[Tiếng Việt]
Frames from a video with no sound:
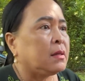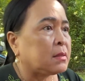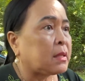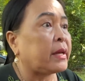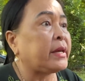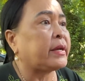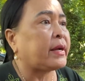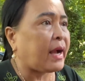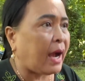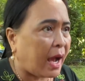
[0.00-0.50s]

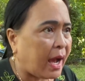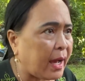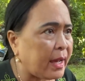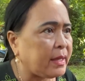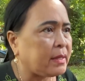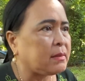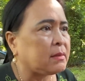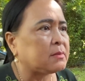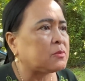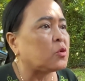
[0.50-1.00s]
thì
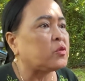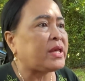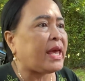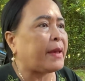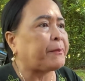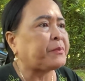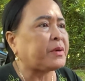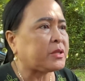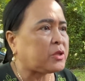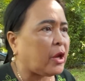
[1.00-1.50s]
kệ tôi
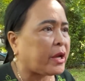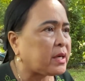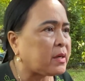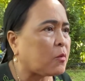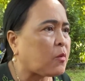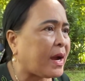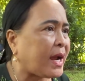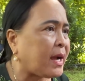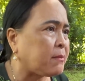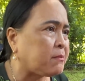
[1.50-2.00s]
dẹp cái chuyện đó
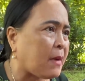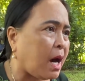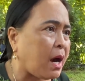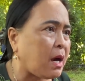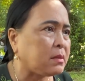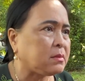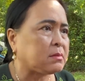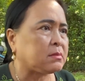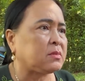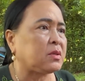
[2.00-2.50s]
qua một
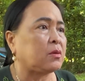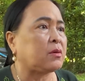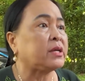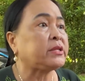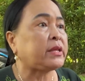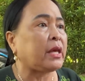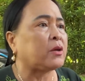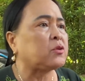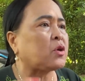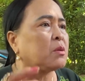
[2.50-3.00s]
bên rồi cái
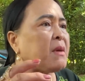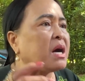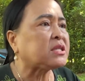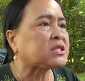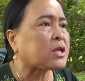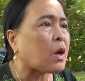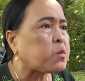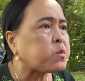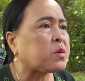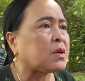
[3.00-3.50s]
chuyện tôi bức
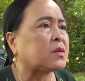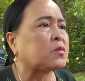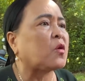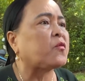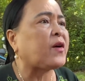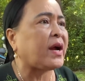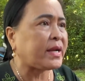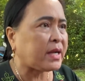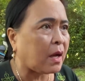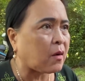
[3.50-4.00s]
xúc là tôi
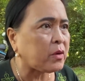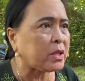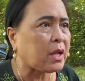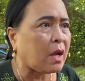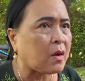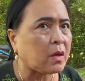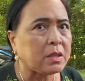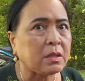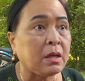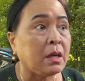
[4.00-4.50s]
phải nói
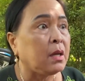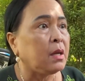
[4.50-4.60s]
thôi